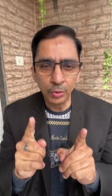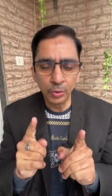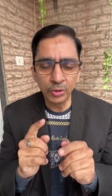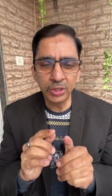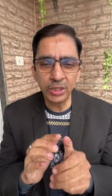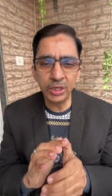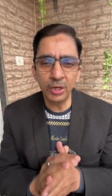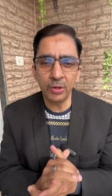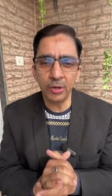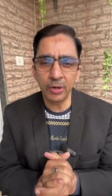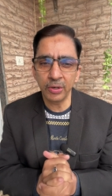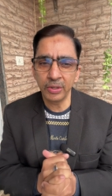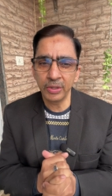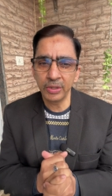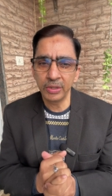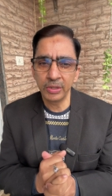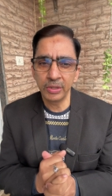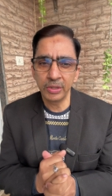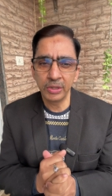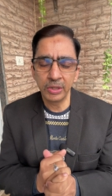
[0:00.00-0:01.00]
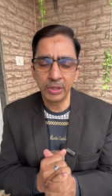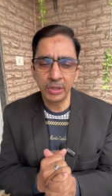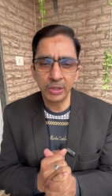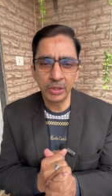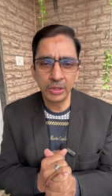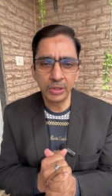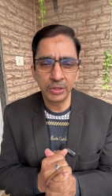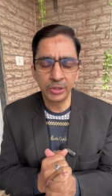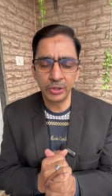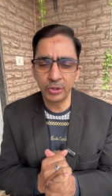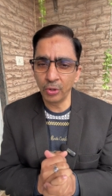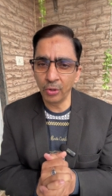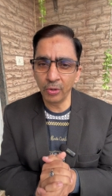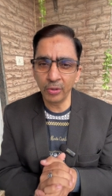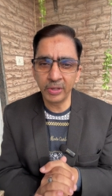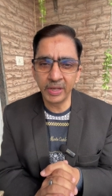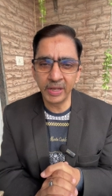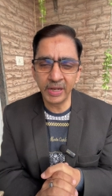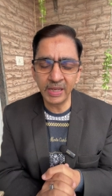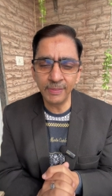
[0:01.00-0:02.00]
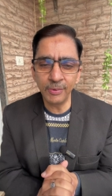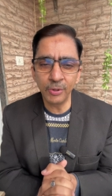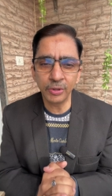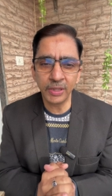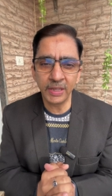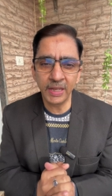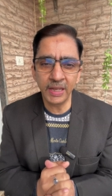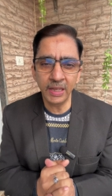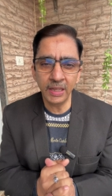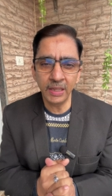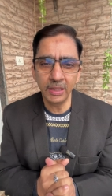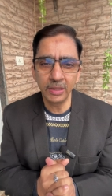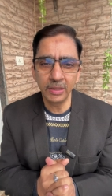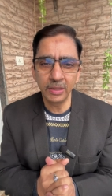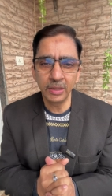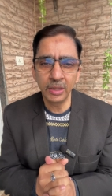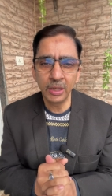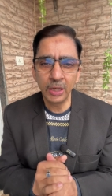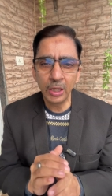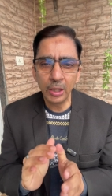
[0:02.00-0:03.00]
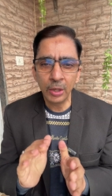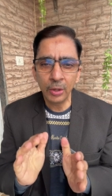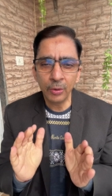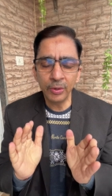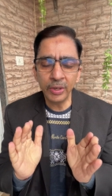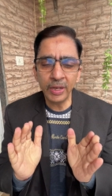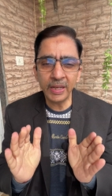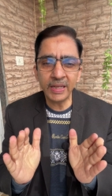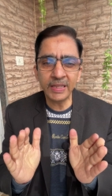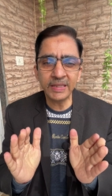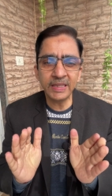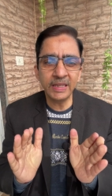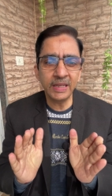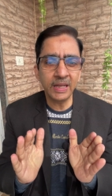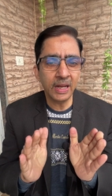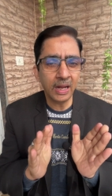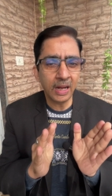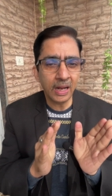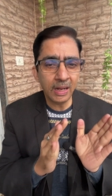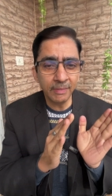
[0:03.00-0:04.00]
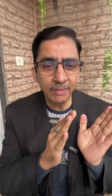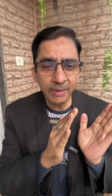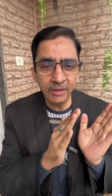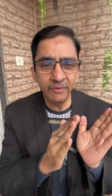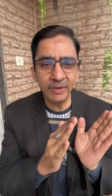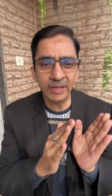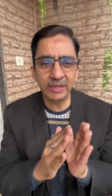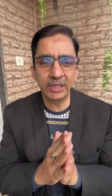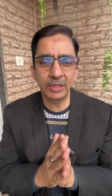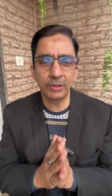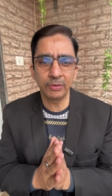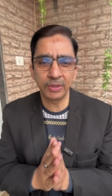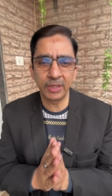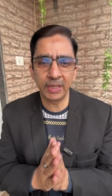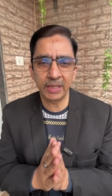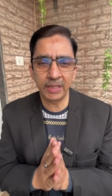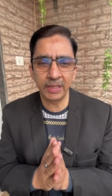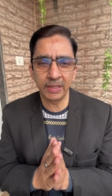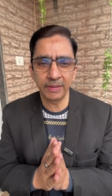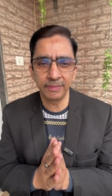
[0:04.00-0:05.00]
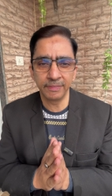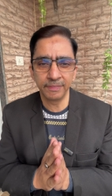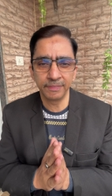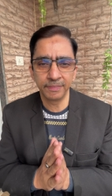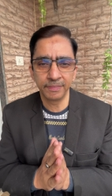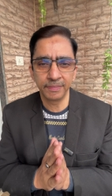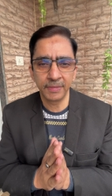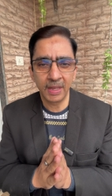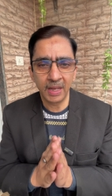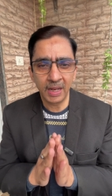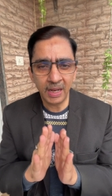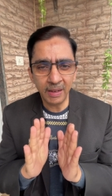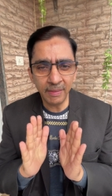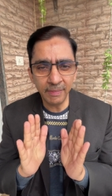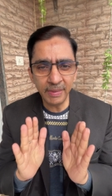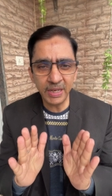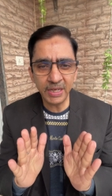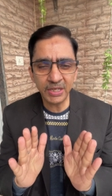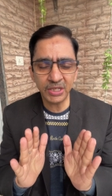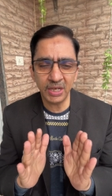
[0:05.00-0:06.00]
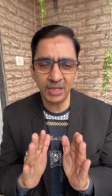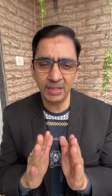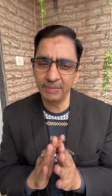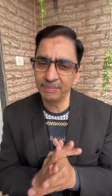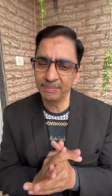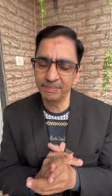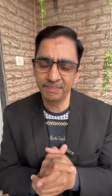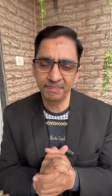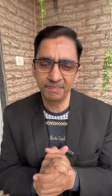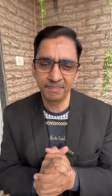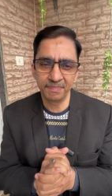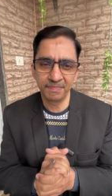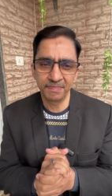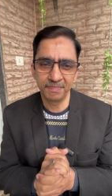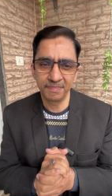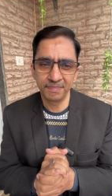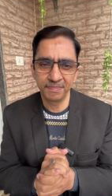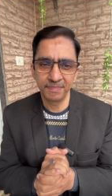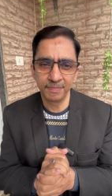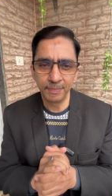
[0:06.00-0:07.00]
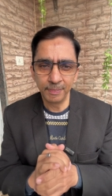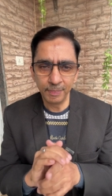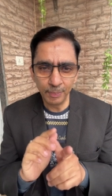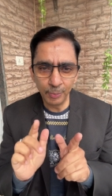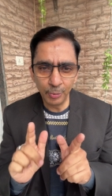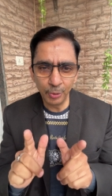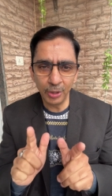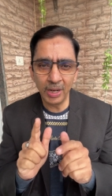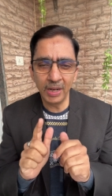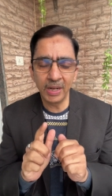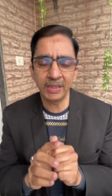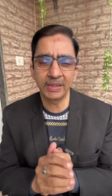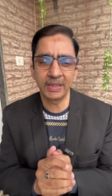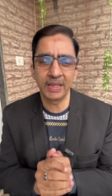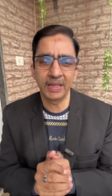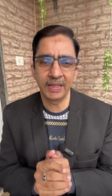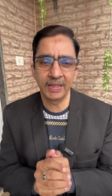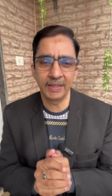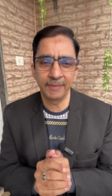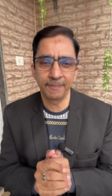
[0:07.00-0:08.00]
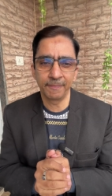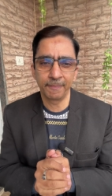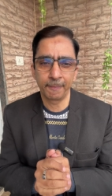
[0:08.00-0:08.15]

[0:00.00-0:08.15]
दूसरी ओर जो लोग गरीब होते हैं उन्हें किसी अमीर व्यक्ति को देखकर हमेशा बुरा लगता है